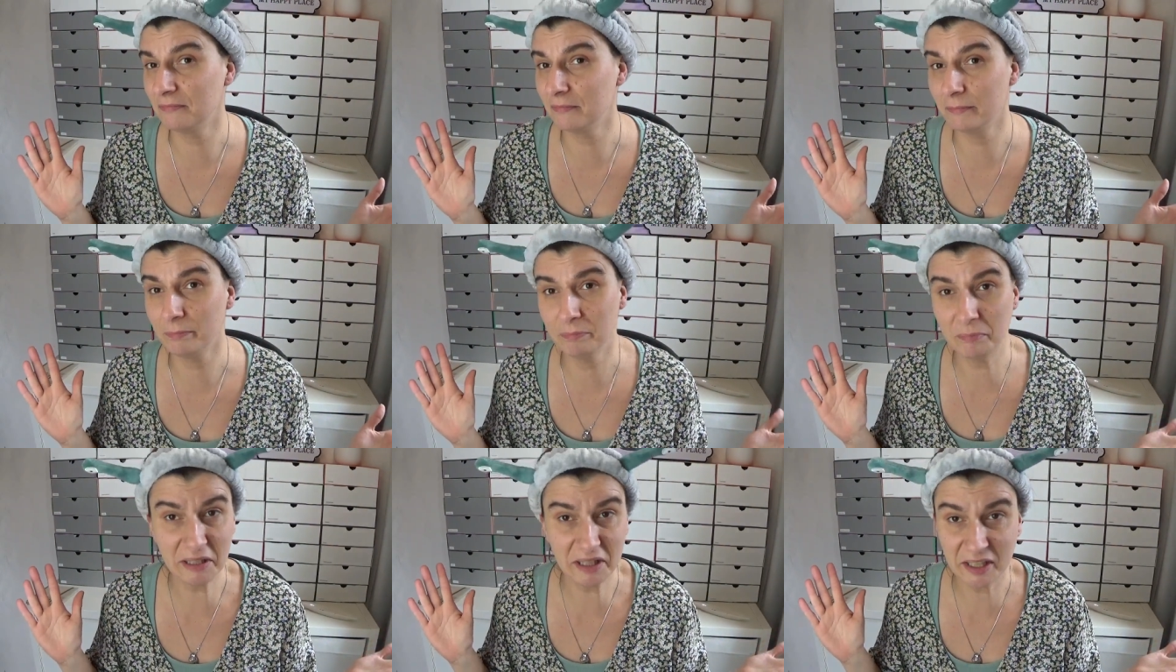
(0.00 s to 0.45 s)

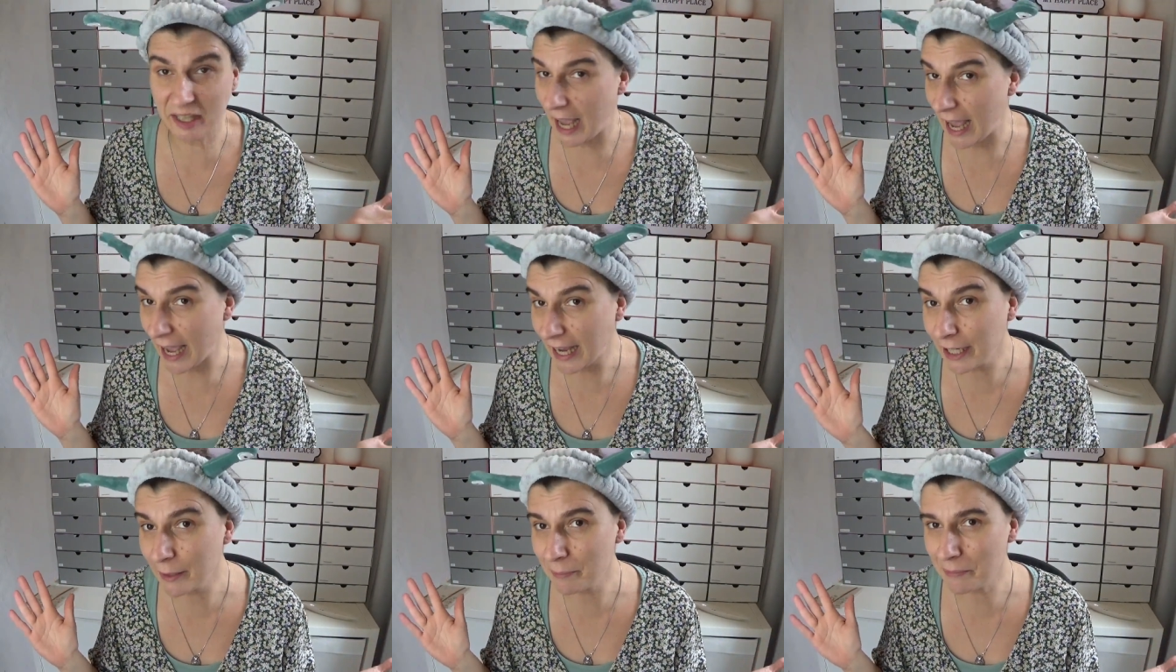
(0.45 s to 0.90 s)
mit
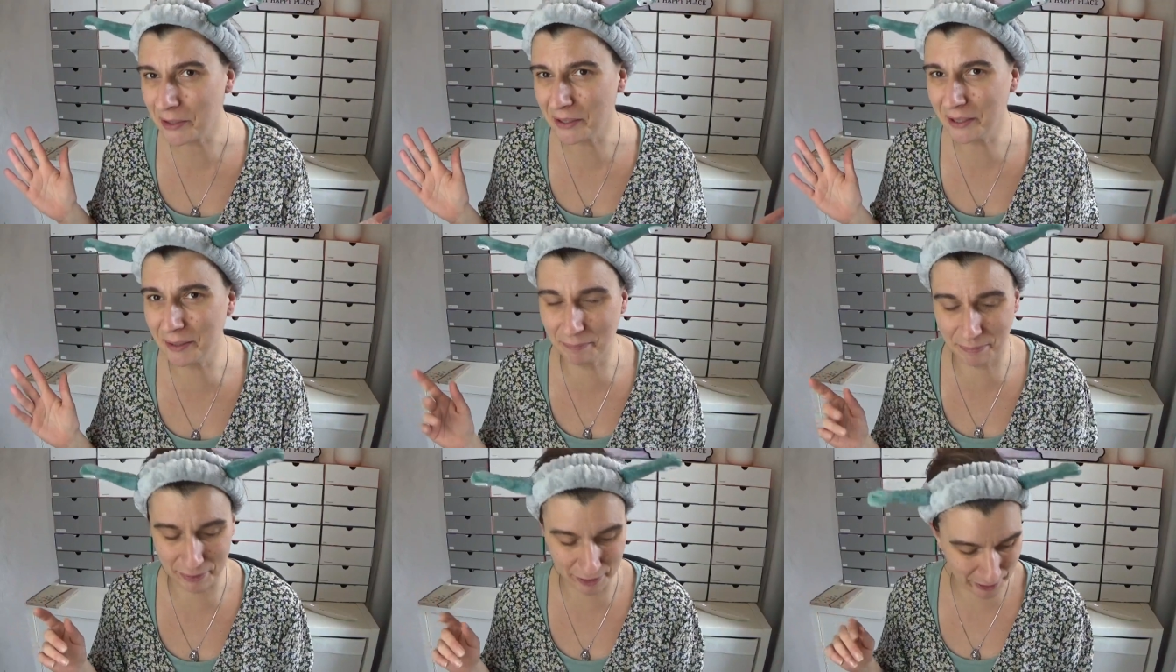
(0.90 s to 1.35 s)
keinem
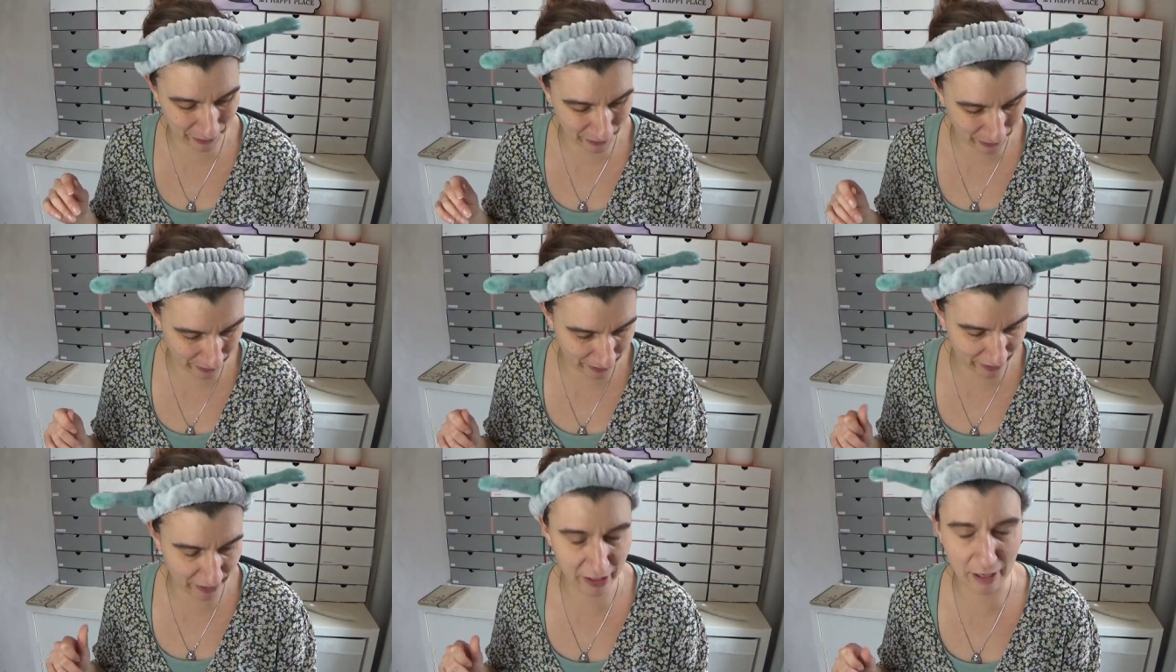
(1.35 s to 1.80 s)
neuen
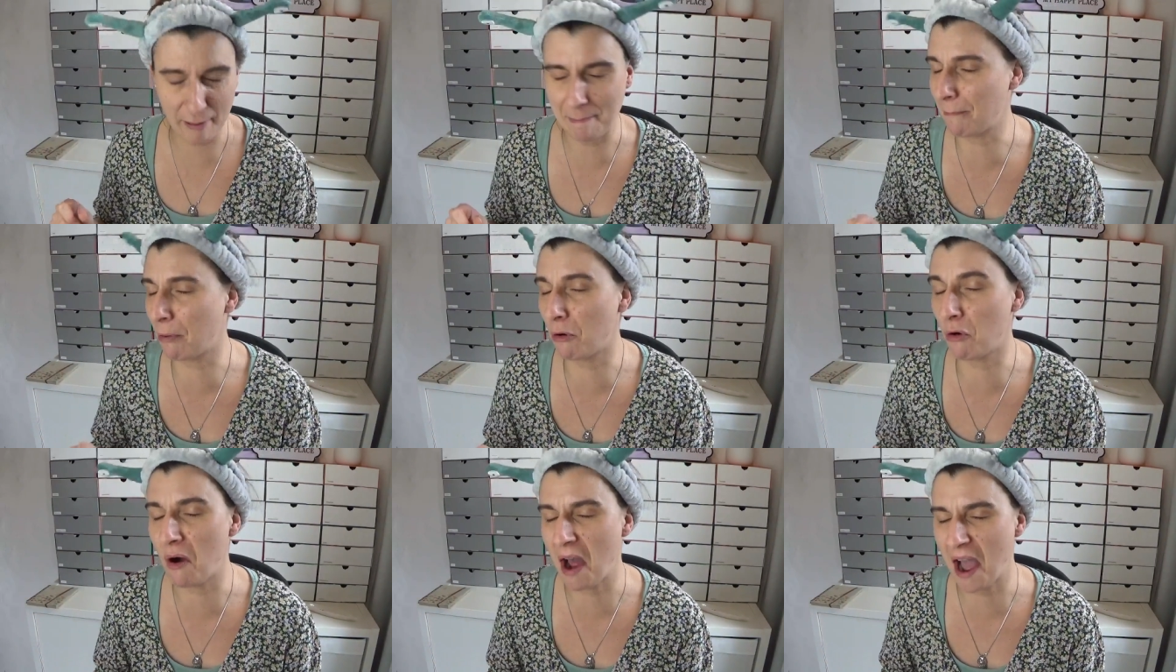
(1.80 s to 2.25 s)
Produkt
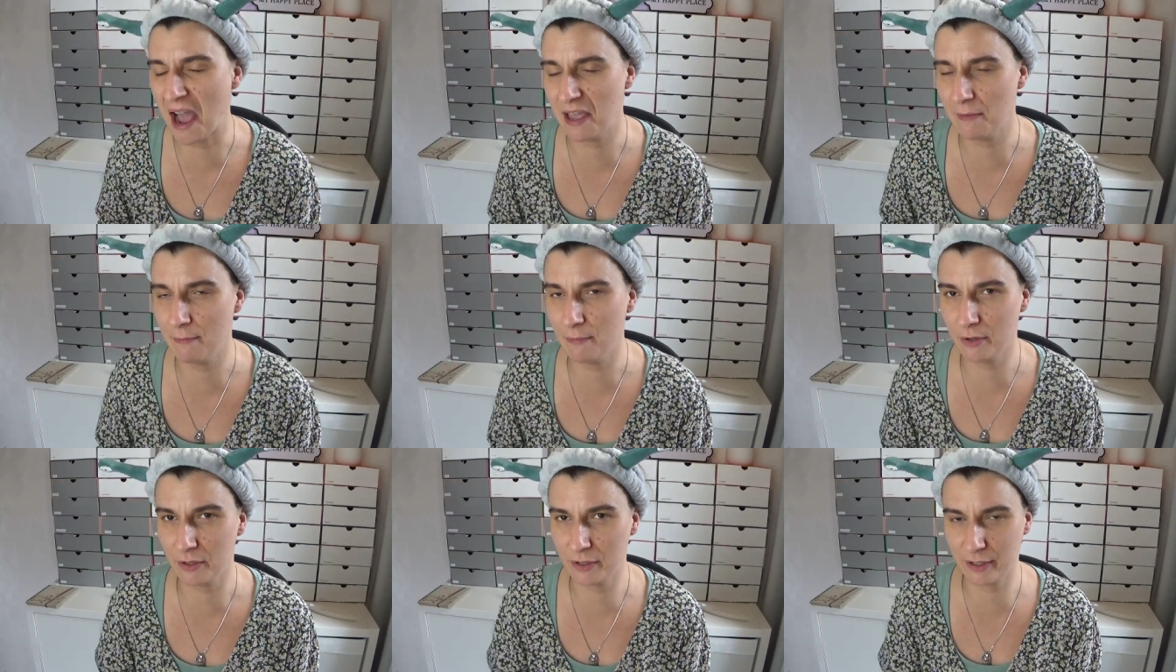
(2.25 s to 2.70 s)

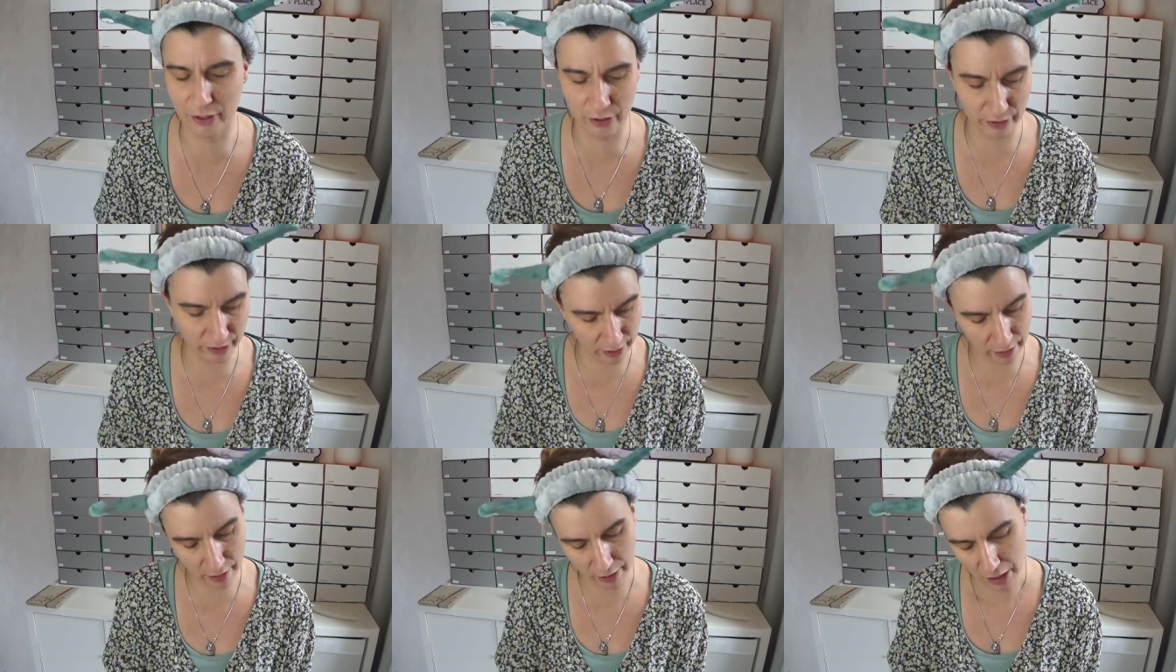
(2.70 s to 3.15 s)
geprimert,
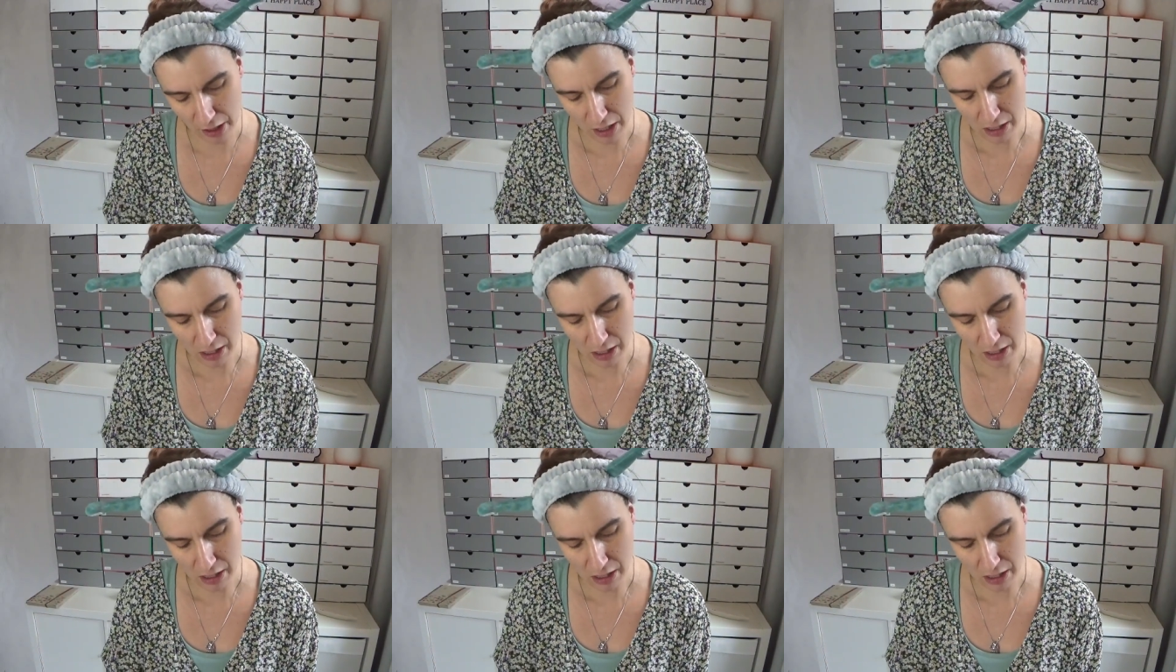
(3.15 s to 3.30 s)
sondern